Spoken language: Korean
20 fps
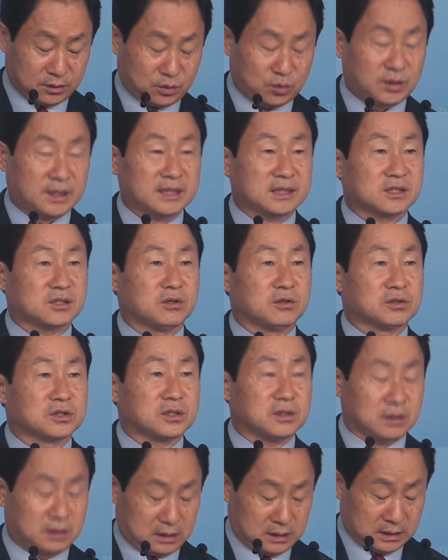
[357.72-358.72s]
또한 성,
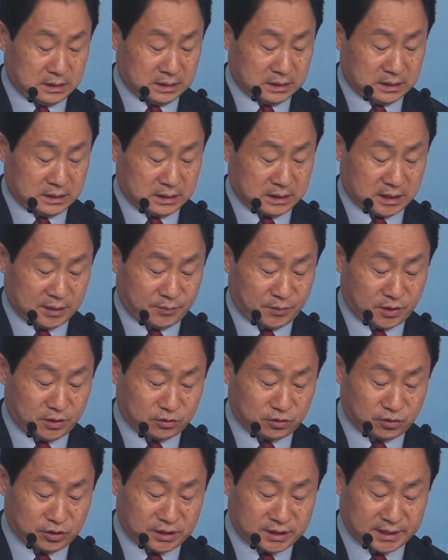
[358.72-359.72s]

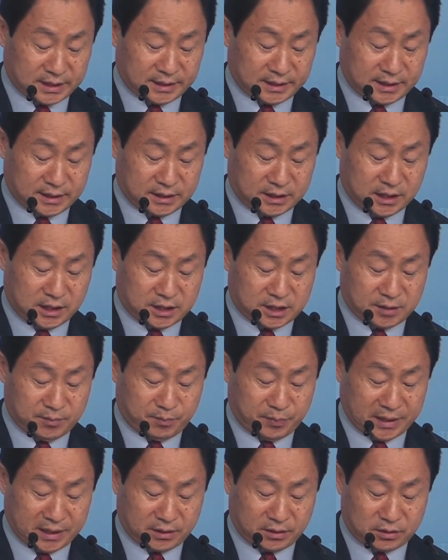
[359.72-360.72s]
김경수 지사에 대한
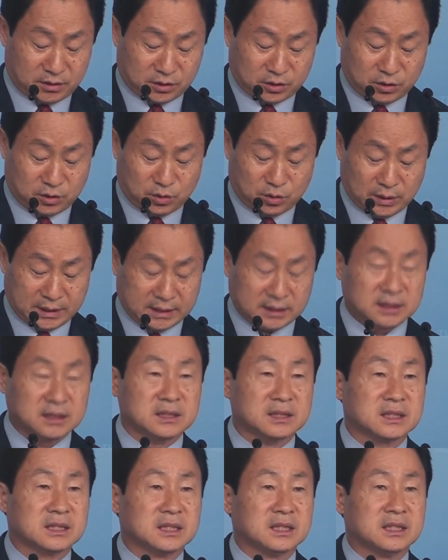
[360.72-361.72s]
1심 판결을
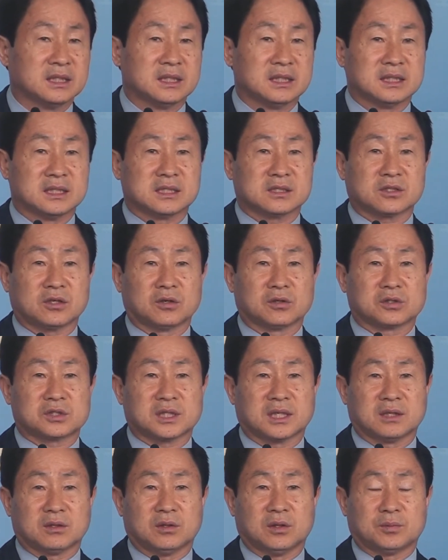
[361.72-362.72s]
선고한
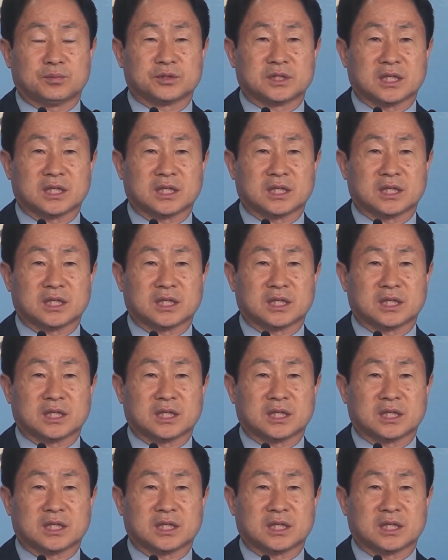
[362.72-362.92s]
성창호